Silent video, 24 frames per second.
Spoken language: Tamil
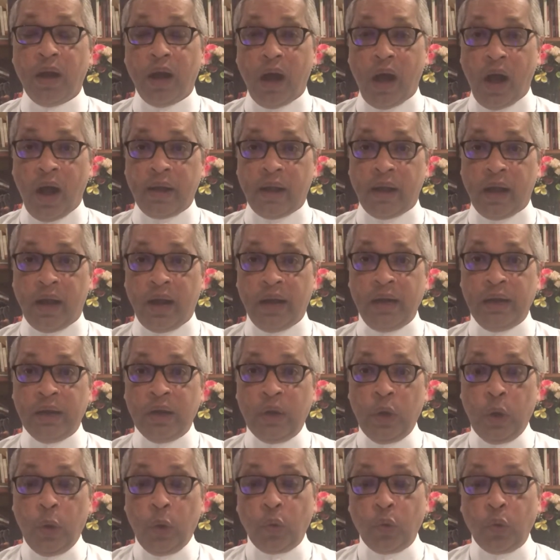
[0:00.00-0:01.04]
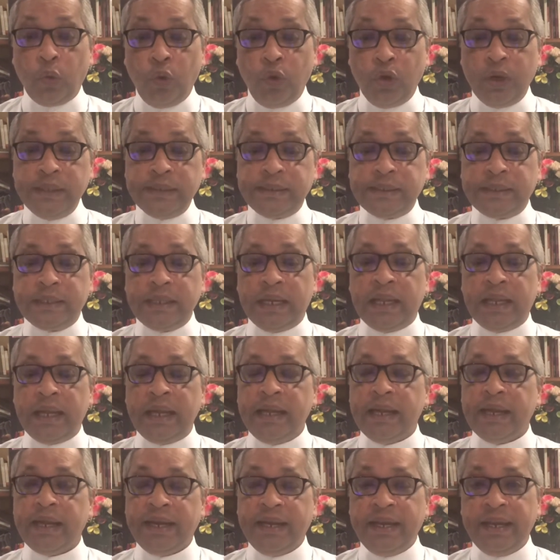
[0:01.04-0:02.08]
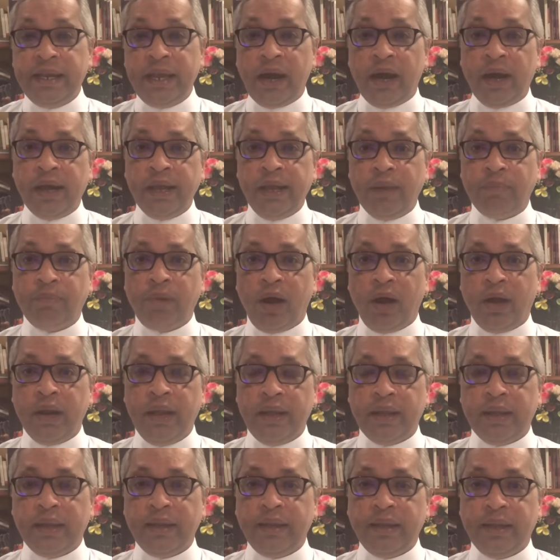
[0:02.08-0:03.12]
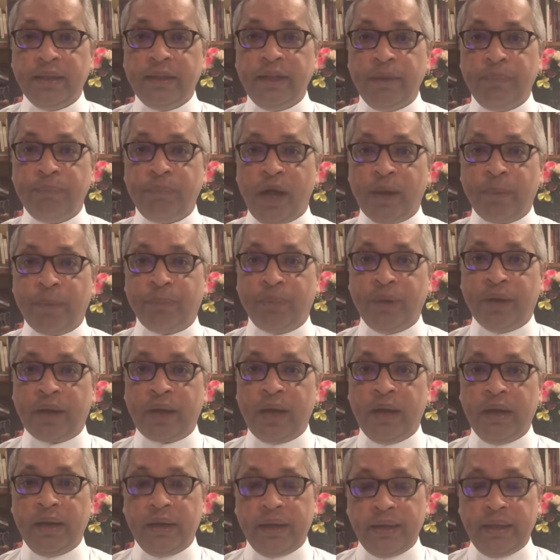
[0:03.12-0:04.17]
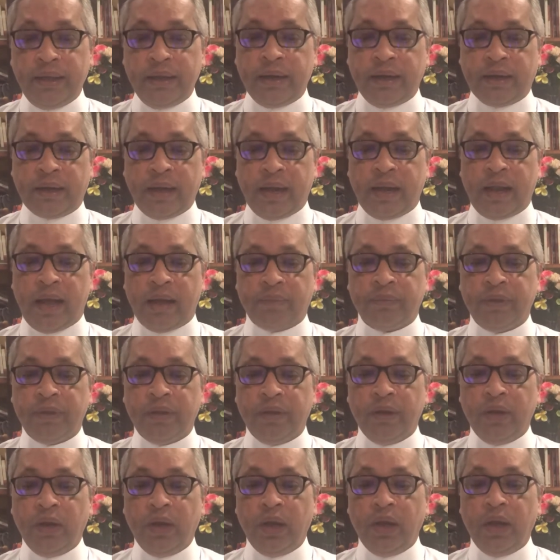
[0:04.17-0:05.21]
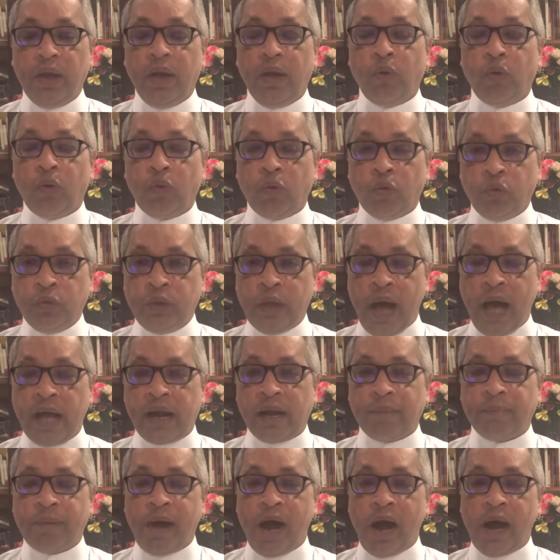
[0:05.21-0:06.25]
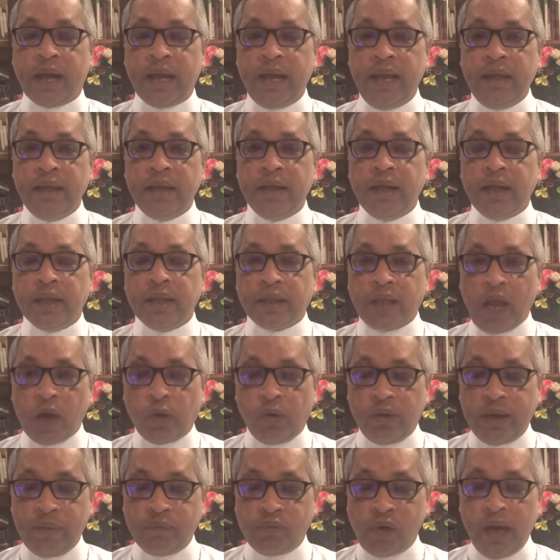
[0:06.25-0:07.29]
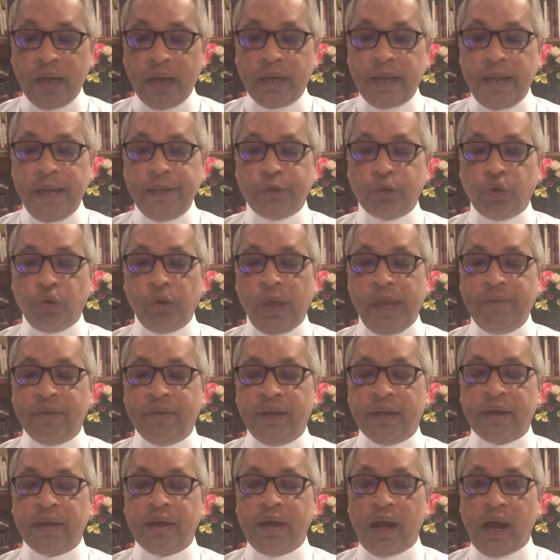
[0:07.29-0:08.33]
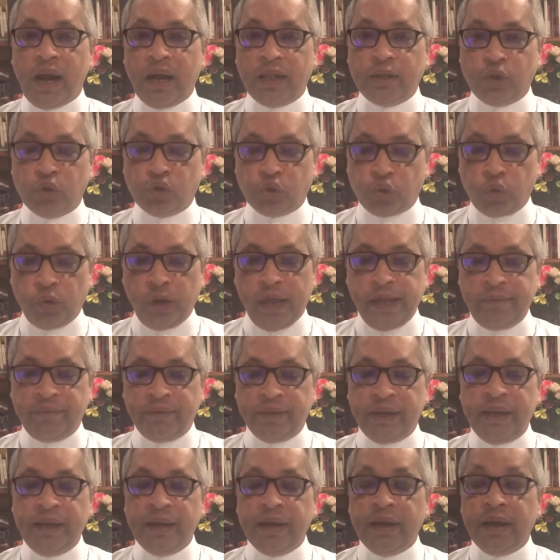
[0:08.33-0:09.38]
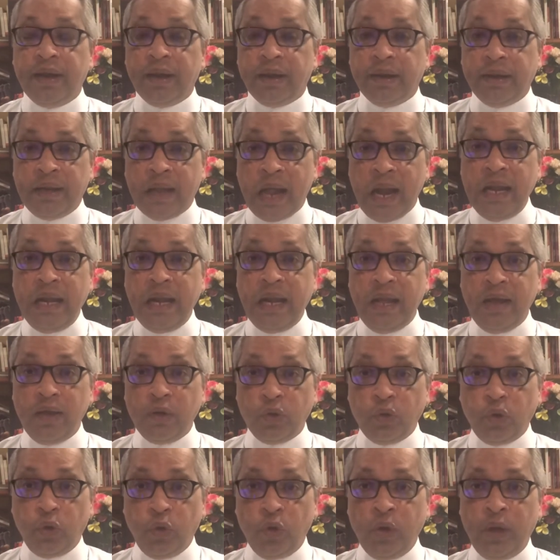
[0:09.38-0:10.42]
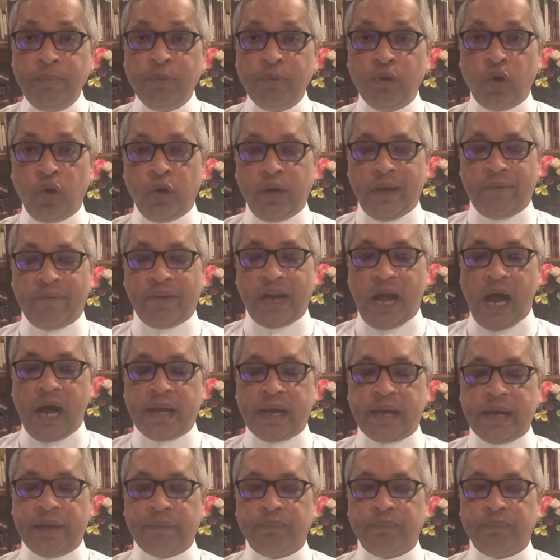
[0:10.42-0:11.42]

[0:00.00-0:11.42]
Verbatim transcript: ஆனால் ஒரு சில நியாயமான எதிர்பார்ப்புகள் இருக்கலாம் உதாரணமாக தன்னுடைய வாழ்க்கை துணைவர் அல்லது துணைவி நல்ல குணம் கொண்டவராக